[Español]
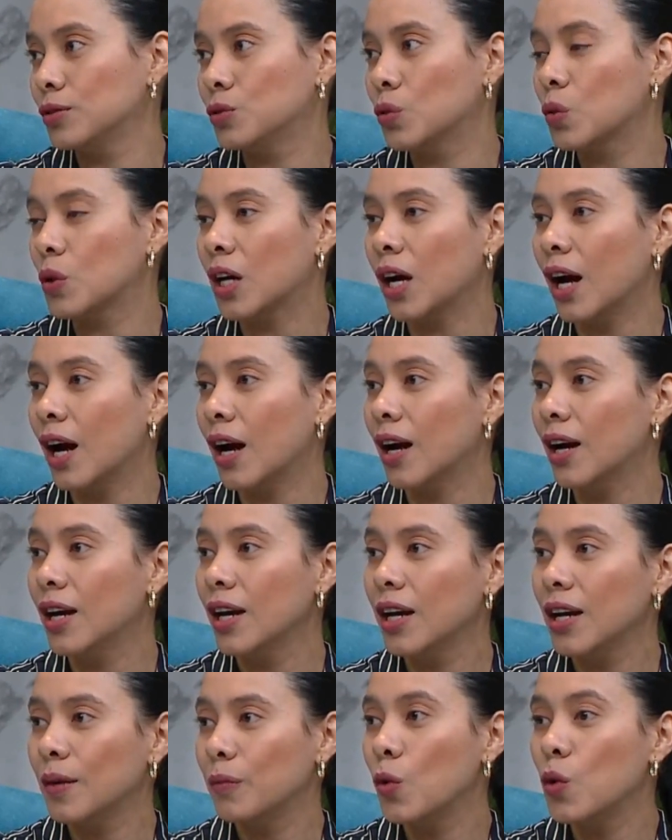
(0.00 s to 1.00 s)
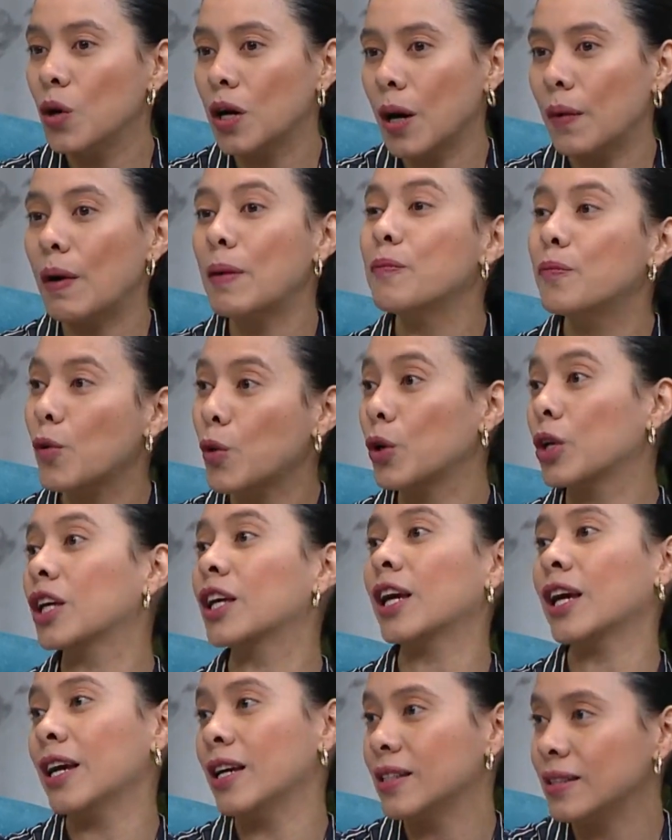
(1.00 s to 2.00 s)
Nunca buscaban por
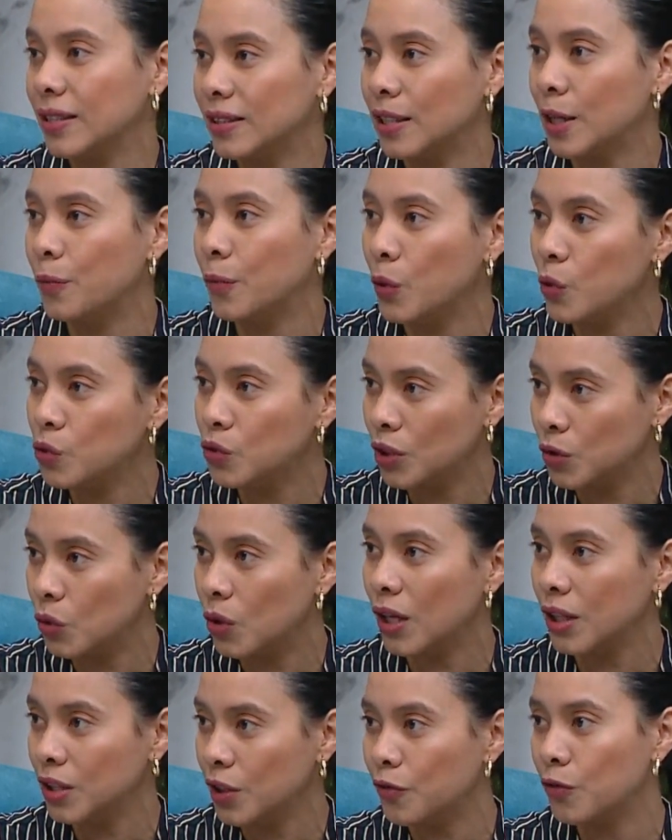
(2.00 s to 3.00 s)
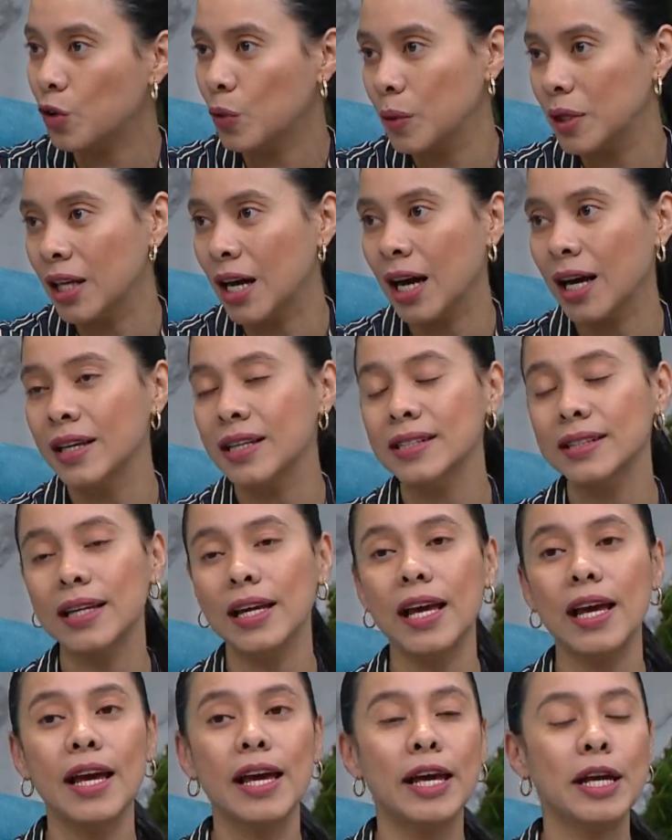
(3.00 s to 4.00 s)
qué se están produciendo las deformidades
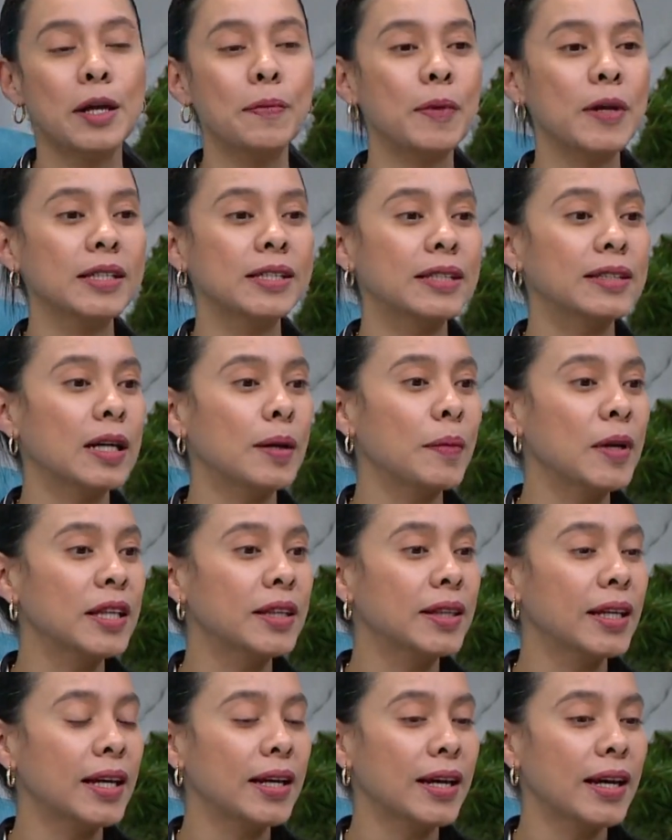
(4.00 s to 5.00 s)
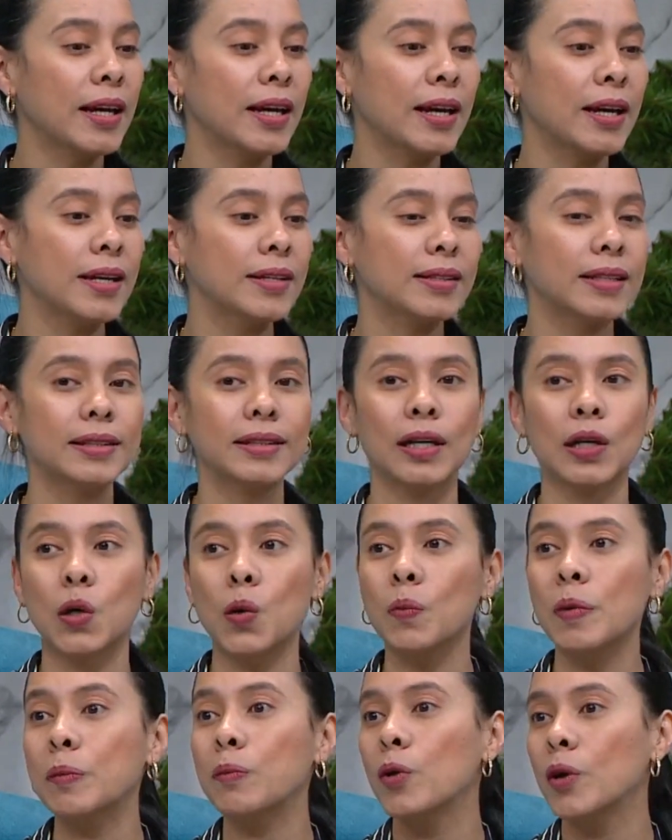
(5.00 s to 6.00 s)
y precisamente eh, se está
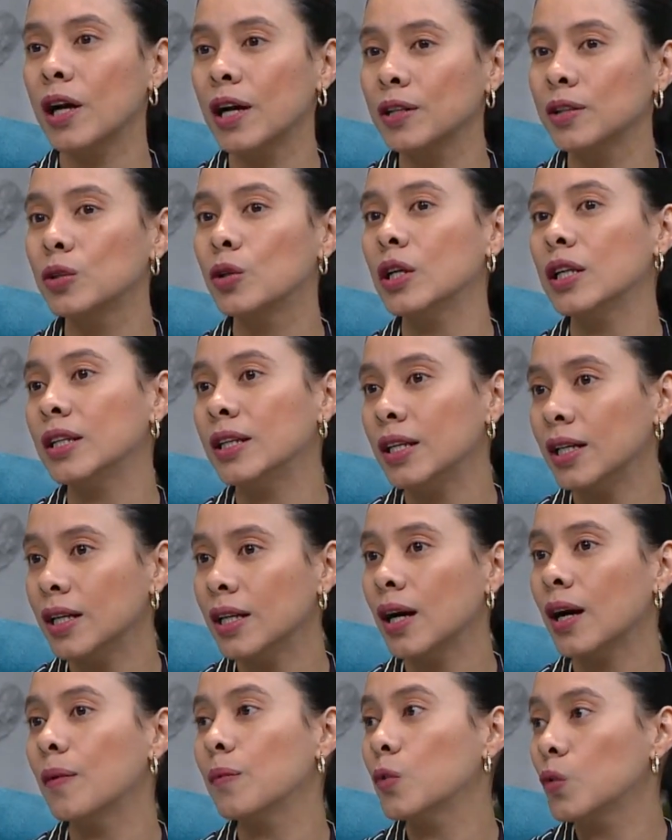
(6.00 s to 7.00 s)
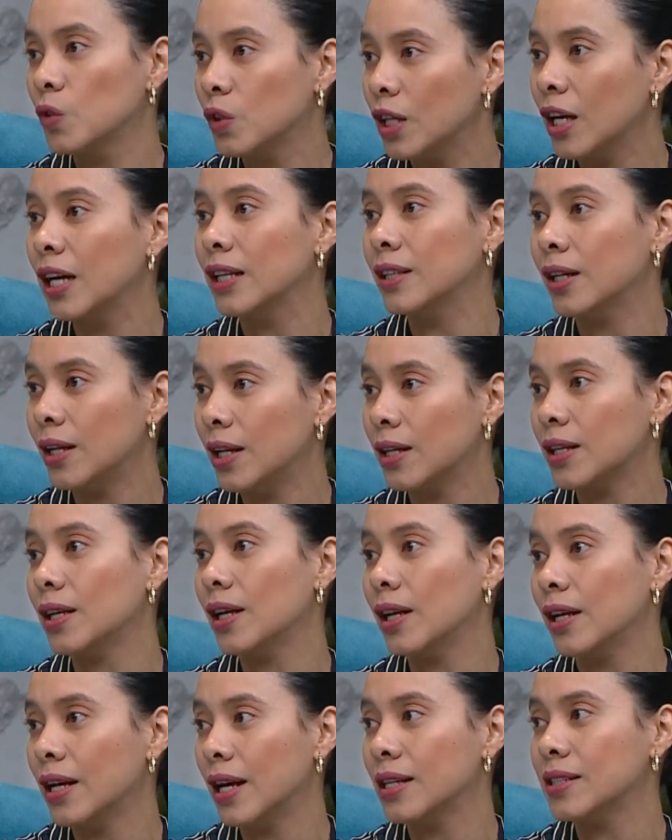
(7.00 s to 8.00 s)
conmemorando el Día Mundial del
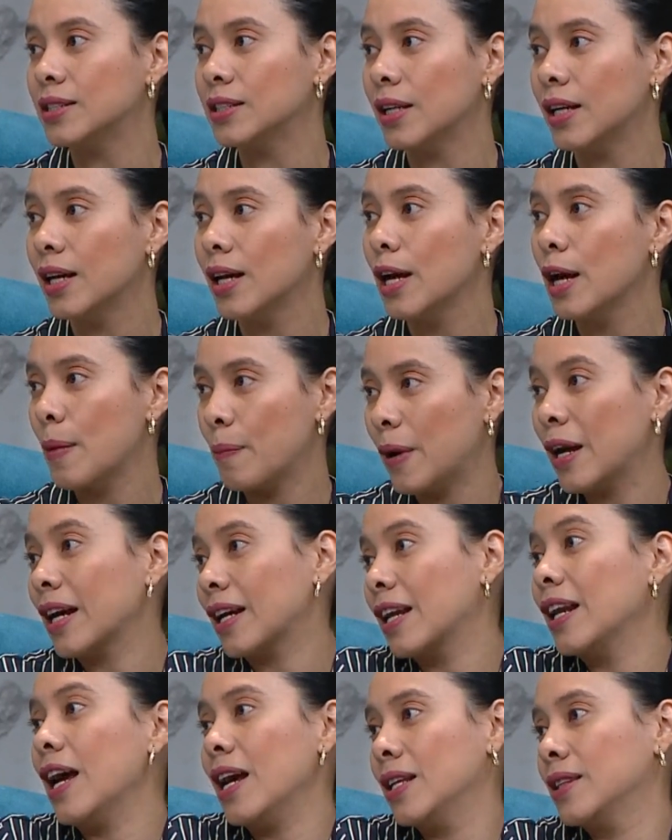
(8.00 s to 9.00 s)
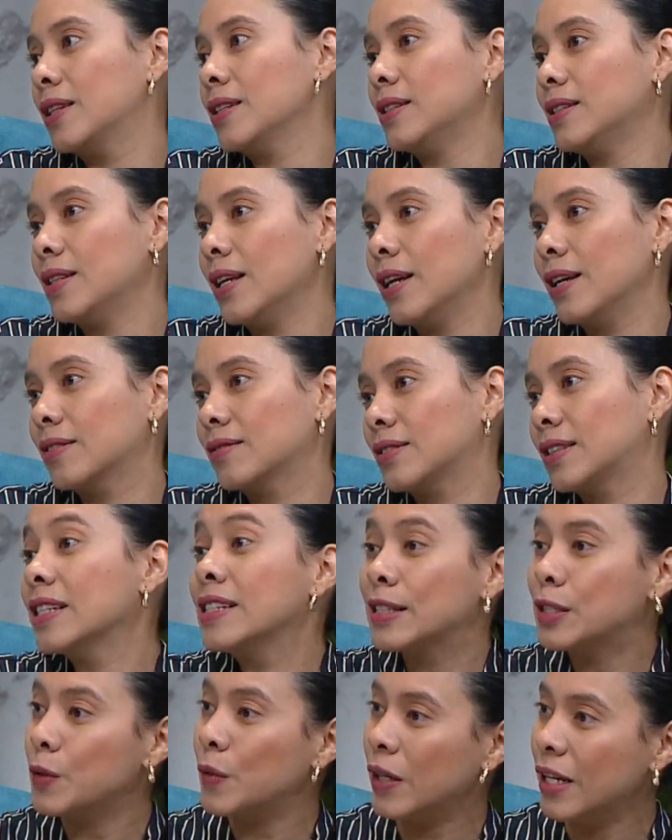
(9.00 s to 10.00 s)
XLH para que la gente se
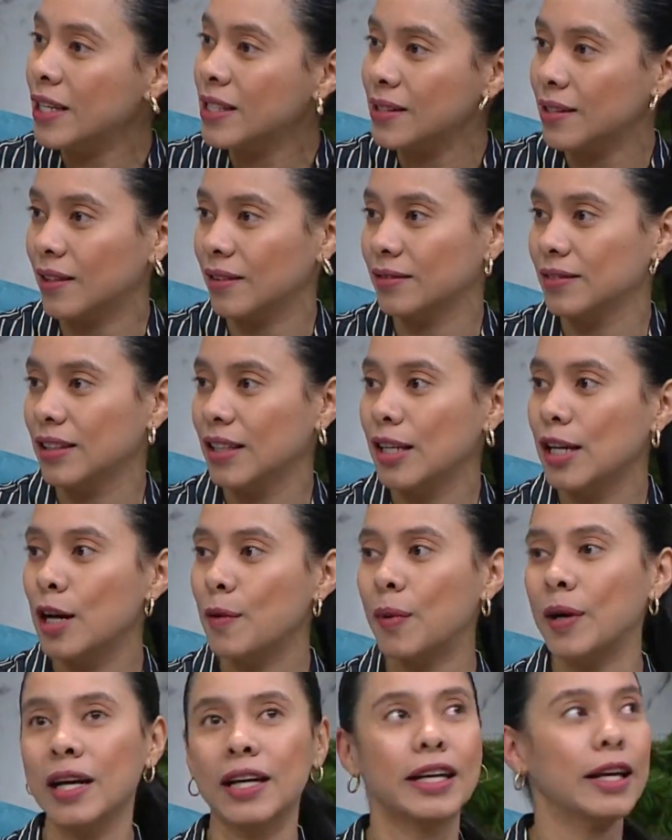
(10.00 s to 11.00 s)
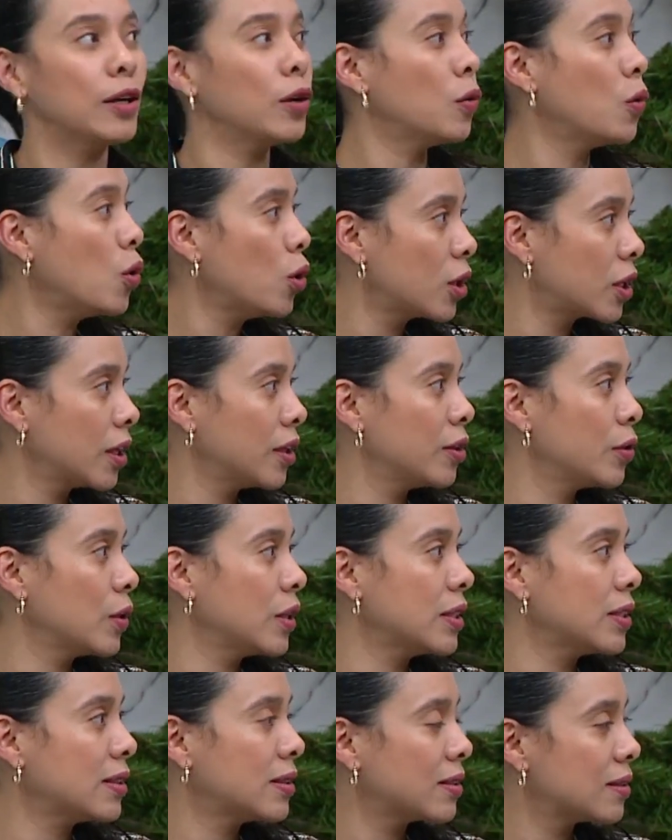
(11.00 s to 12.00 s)
sensibilice, para que lo busquen,
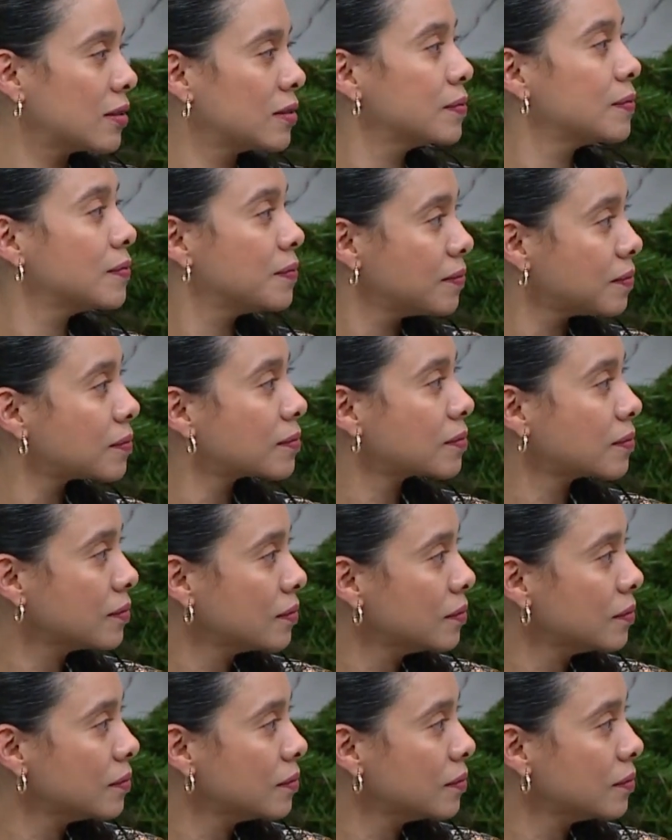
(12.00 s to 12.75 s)
no es... ¿Y la